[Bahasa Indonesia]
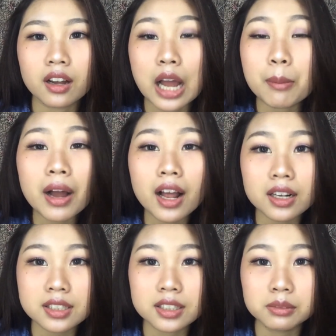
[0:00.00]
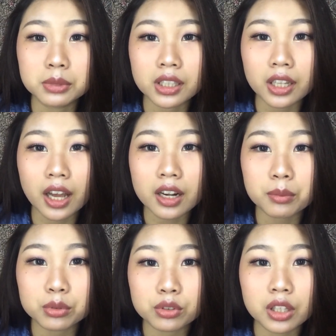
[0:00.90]
nggak mahal sih sebenarnya
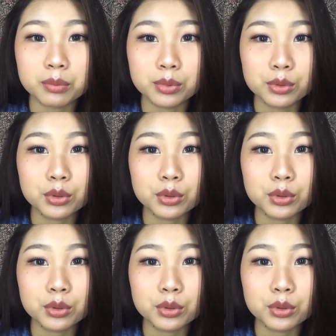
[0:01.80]
60.000